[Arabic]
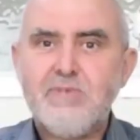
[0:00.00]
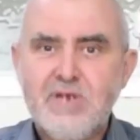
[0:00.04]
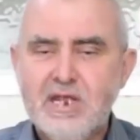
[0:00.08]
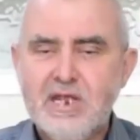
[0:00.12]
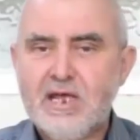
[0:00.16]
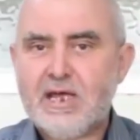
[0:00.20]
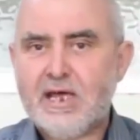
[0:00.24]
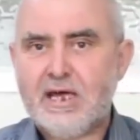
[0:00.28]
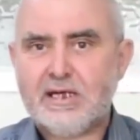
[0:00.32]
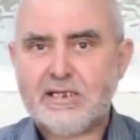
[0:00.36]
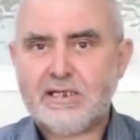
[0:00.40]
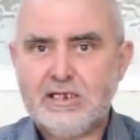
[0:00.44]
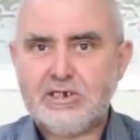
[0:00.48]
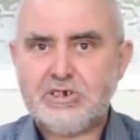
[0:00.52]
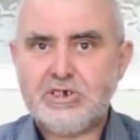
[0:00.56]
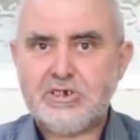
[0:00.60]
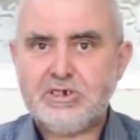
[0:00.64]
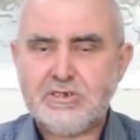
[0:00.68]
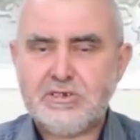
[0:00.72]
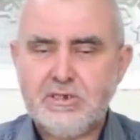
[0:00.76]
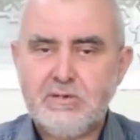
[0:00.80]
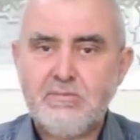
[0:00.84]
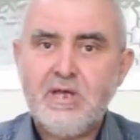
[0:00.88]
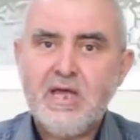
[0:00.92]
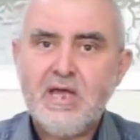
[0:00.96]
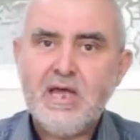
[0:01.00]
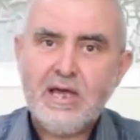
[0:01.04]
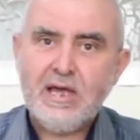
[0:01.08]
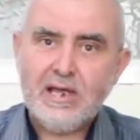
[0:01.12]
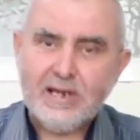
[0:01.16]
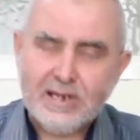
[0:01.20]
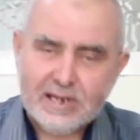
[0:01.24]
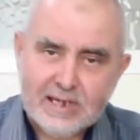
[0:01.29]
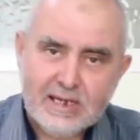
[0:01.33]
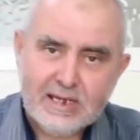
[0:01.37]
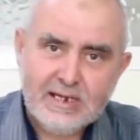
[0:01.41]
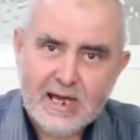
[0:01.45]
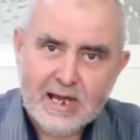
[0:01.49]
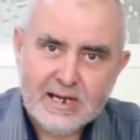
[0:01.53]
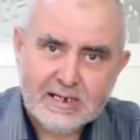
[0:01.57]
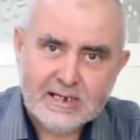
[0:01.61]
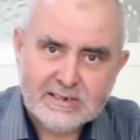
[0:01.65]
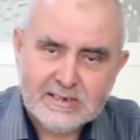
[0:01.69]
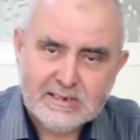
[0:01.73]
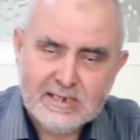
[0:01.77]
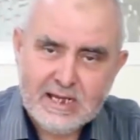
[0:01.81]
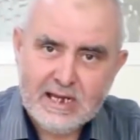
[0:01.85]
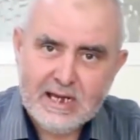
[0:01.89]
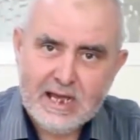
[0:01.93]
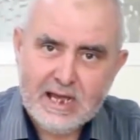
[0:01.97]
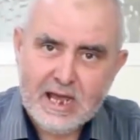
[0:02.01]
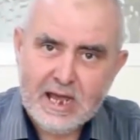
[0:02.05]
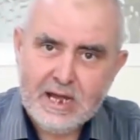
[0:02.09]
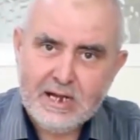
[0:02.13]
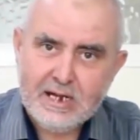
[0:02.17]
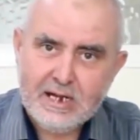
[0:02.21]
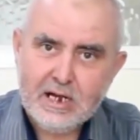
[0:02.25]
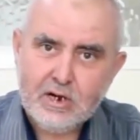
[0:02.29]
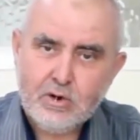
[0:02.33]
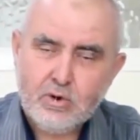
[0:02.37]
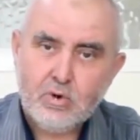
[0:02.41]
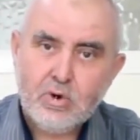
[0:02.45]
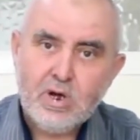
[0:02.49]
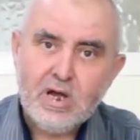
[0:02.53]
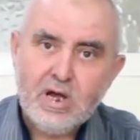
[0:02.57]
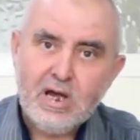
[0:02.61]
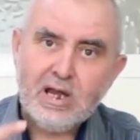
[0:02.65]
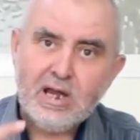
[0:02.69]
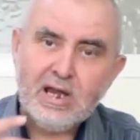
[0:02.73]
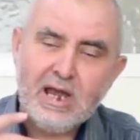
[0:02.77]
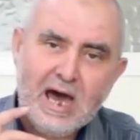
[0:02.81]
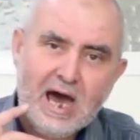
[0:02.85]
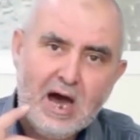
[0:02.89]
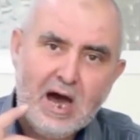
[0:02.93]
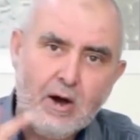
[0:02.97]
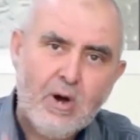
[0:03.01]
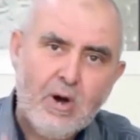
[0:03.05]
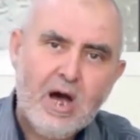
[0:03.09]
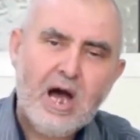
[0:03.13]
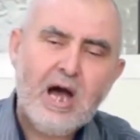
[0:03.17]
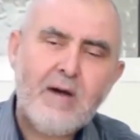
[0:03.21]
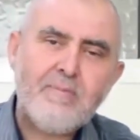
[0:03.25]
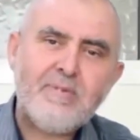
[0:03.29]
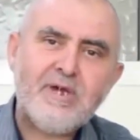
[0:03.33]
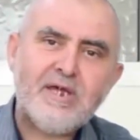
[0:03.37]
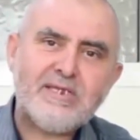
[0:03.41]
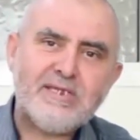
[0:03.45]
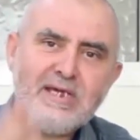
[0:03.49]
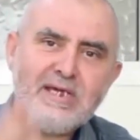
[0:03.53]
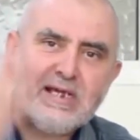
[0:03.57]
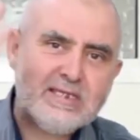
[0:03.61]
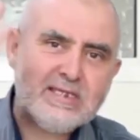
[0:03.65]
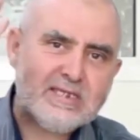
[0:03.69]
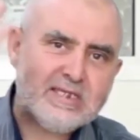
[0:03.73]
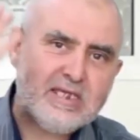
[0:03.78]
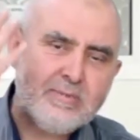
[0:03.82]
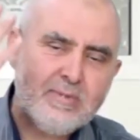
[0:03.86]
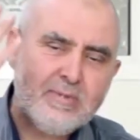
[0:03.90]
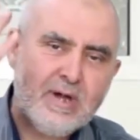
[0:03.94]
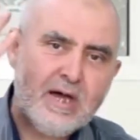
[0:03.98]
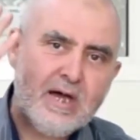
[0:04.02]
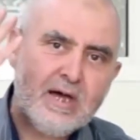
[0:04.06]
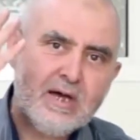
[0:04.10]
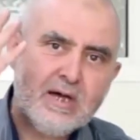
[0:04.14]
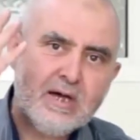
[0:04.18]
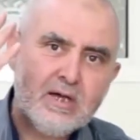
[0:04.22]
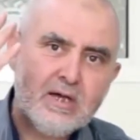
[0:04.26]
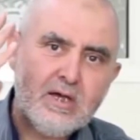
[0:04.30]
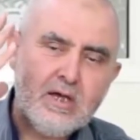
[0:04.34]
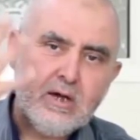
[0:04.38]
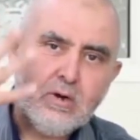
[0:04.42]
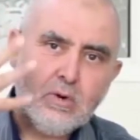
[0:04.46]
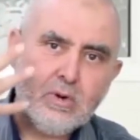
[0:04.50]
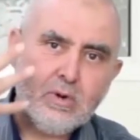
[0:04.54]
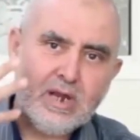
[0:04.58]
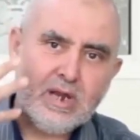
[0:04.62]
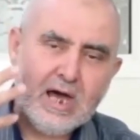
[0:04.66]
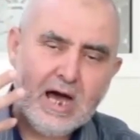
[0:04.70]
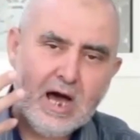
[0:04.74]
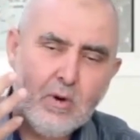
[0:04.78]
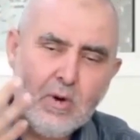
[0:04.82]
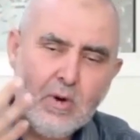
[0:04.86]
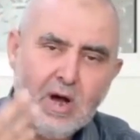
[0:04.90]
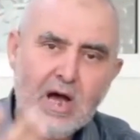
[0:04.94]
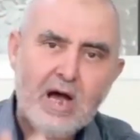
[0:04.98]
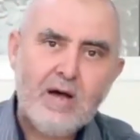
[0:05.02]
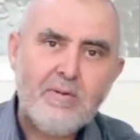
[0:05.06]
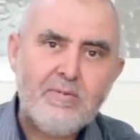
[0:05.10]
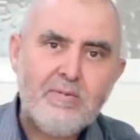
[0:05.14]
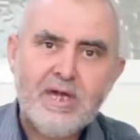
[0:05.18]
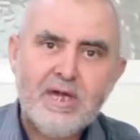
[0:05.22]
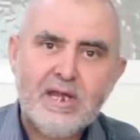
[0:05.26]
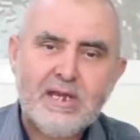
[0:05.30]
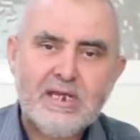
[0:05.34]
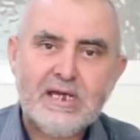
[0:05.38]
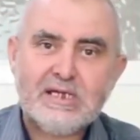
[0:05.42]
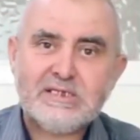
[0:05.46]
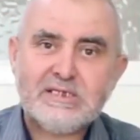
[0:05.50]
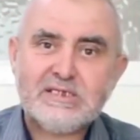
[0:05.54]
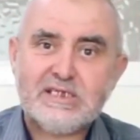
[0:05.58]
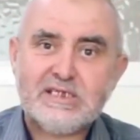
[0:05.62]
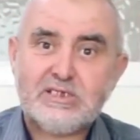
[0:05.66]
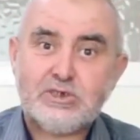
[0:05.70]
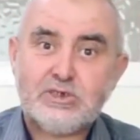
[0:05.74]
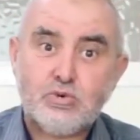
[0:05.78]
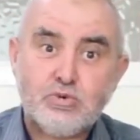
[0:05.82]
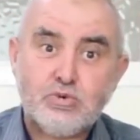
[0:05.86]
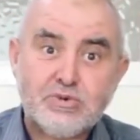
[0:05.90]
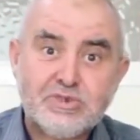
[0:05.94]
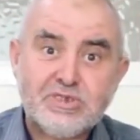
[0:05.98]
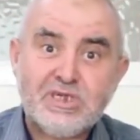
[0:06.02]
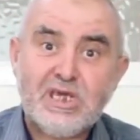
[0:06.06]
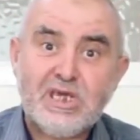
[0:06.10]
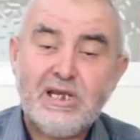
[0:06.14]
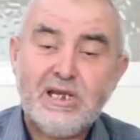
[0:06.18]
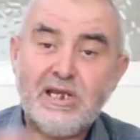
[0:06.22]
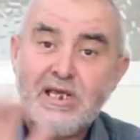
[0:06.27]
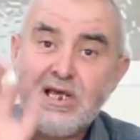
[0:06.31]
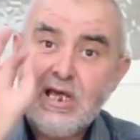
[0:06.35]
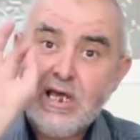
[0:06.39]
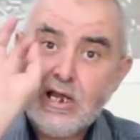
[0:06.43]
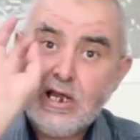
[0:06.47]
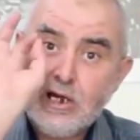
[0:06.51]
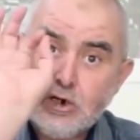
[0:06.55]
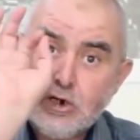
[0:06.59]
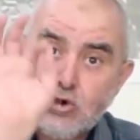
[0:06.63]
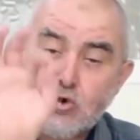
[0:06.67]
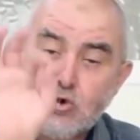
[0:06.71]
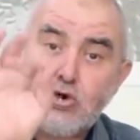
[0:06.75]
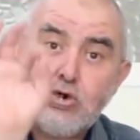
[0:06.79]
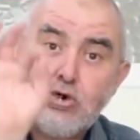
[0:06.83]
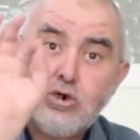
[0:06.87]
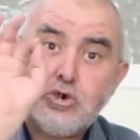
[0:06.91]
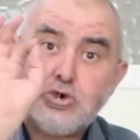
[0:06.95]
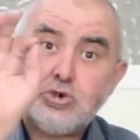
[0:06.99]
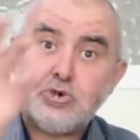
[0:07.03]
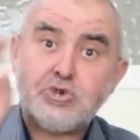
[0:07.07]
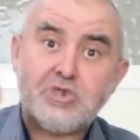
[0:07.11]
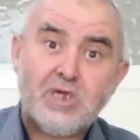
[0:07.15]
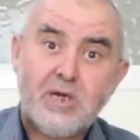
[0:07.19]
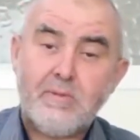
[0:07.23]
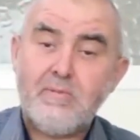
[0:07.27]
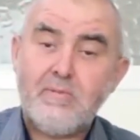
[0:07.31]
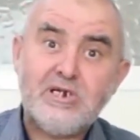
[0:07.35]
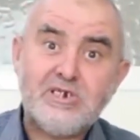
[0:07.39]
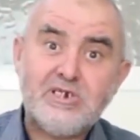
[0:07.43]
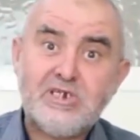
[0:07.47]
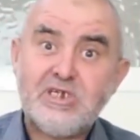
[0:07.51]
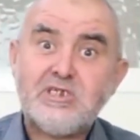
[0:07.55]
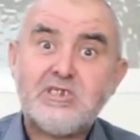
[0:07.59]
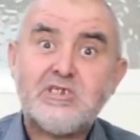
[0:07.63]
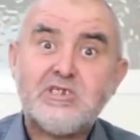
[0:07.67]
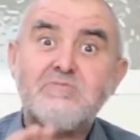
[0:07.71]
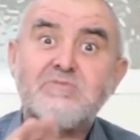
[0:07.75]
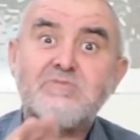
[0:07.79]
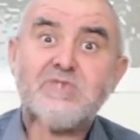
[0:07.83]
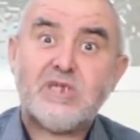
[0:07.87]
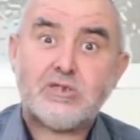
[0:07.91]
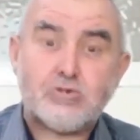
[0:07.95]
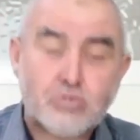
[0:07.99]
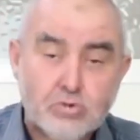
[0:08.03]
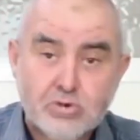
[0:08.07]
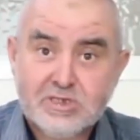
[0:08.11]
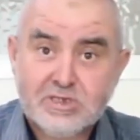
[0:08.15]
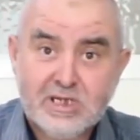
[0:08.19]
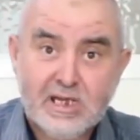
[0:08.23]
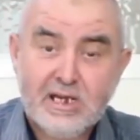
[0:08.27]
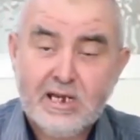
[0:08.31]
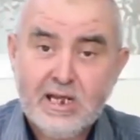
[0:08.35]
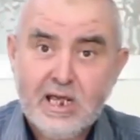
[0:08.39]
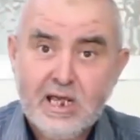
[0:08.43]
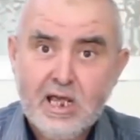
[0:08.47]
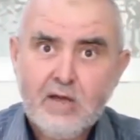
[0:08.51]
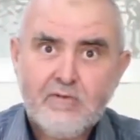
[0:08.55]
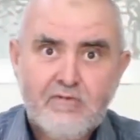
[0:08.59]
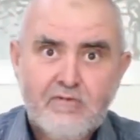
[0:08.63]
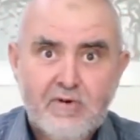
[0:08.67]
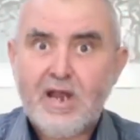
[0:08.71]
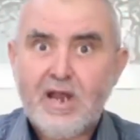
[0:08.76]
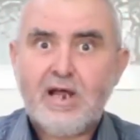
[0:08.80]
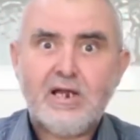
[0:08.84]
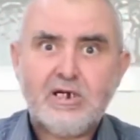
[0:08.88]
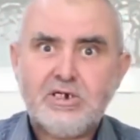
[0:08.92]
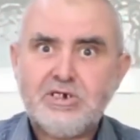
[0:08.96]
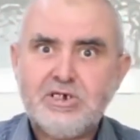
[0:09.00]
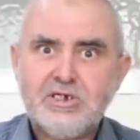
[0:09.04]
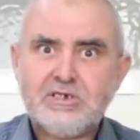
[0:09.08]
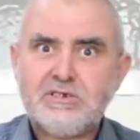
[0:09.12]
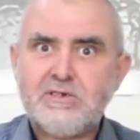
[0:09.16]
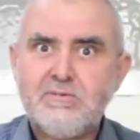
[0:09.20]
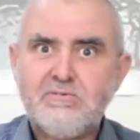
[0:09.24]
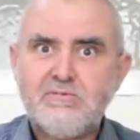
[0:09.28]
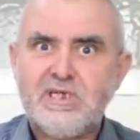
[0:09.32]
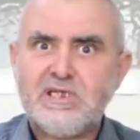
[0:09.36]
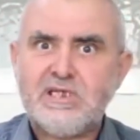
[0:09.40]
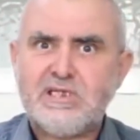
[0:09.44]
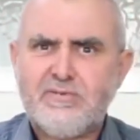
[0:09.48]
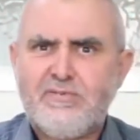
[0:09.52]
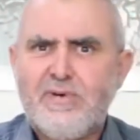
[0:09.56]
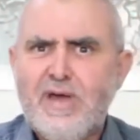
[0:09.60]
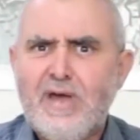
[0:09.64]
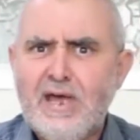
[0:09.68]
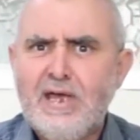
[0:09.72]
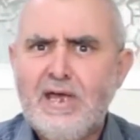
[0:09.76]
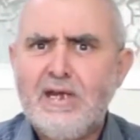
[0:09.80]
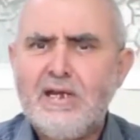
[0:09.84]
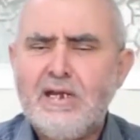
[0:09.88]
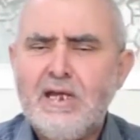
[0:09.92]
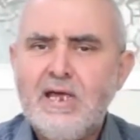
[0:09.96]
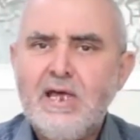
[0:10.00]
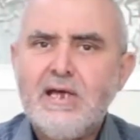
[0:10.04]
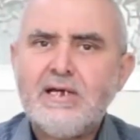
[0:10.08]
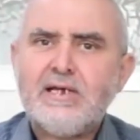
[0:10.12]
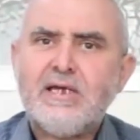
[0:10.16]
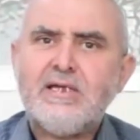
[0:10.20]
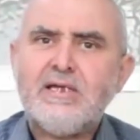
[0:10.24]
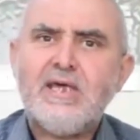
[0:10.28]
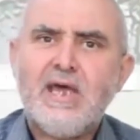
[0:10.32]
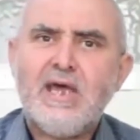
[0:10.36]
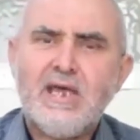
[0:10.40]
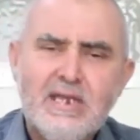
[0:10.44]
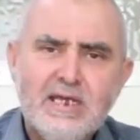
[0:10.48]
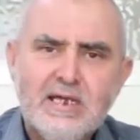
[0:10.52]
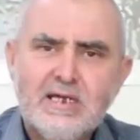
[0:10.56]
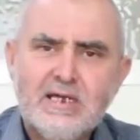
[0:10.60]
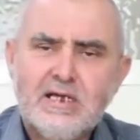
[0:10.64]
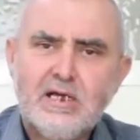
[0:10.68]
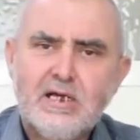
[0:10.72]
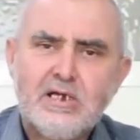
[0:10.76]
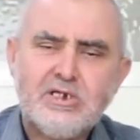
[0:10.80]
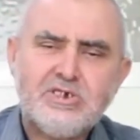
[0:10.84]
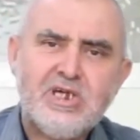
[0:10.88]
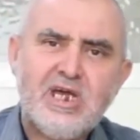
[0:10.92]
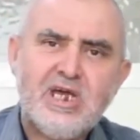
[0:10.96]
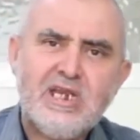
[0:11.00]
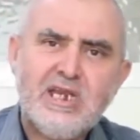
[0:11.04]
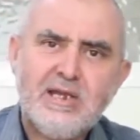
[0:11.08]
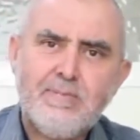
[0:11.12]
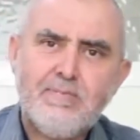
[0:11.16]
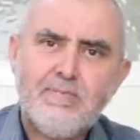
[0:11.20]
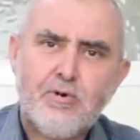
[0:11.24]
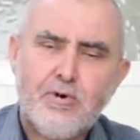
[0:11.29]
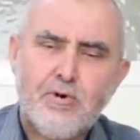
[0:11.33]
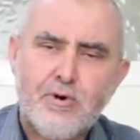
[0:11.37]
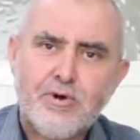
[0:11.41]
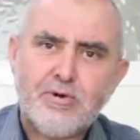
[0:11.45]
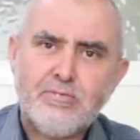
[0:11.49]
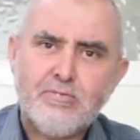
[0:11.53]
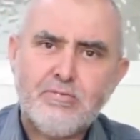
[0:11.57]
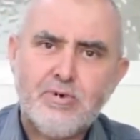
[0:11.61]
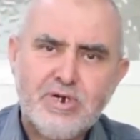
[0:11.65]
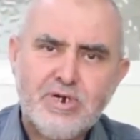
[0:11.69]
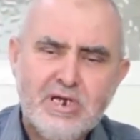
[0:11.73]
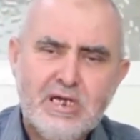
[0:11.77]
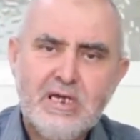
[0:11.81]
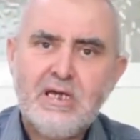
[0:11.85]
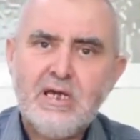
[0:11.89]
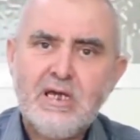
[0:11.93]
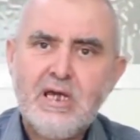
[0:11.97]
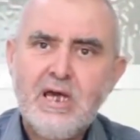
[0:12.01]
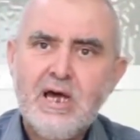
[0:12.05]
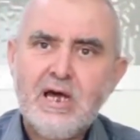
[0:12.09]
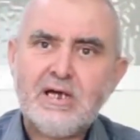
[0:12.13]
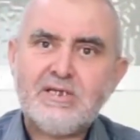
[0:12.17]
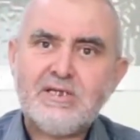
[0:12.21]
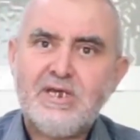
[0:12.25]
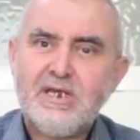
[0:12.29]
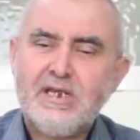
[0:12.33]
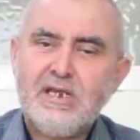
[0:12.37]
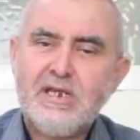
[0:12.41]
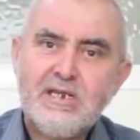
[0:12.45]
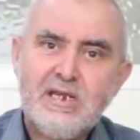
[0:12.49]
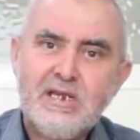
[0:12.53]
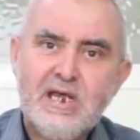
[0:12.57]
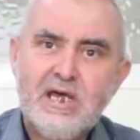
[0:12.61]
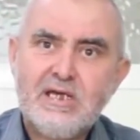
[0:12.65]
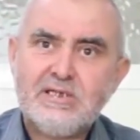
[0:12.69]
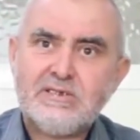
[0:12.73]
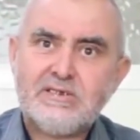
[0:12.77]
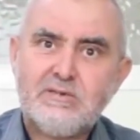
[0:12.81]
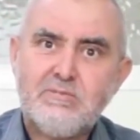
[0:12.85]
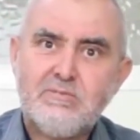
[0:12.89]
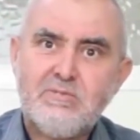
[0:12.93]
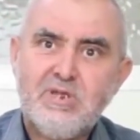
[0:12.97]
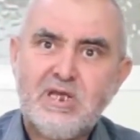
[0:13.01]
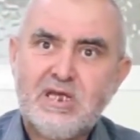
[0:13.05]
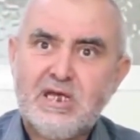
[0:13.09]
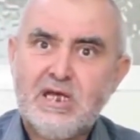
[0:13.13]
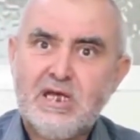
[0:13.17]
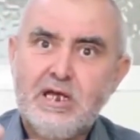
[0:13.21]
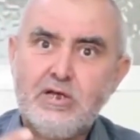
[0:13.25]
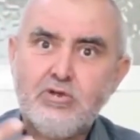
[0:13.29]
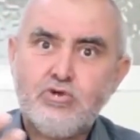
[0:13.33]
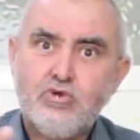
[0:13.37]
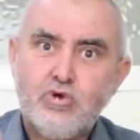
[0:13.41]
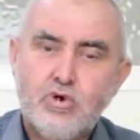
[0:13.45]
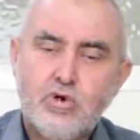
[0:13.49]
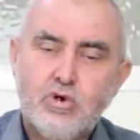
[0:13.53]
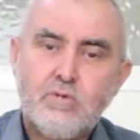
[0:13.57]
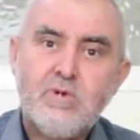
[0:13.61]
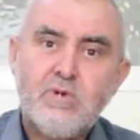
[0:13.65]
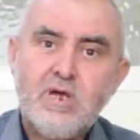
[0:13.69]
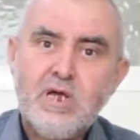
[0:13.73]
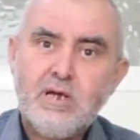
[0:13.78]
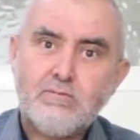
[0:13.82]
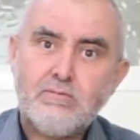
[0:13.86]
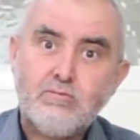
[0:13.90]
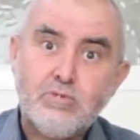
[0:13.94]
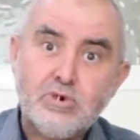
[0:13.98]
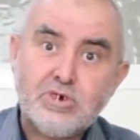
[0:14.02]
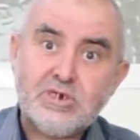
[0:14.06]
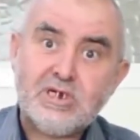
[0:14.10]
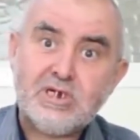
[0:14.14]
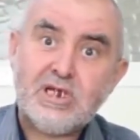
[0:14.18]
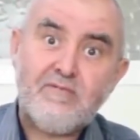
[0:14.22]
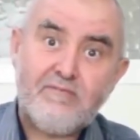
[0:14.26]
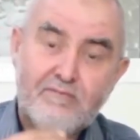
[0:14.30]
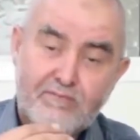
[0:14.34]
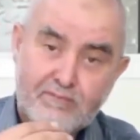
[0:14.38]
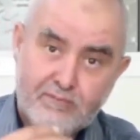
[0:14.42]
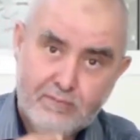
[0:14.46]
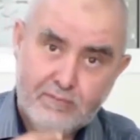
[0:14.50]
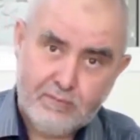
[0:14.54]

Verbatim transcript: من نقاط الجسم لقينا راسنا على انه الاوامر ديال الدماغ والاوامر اللي خصها توصل لكل جزء من الجسم تتوصل فالجسم تيتفاعل كذلك الجانب الهرموني كثير الناس ملي كان عندهم مشكل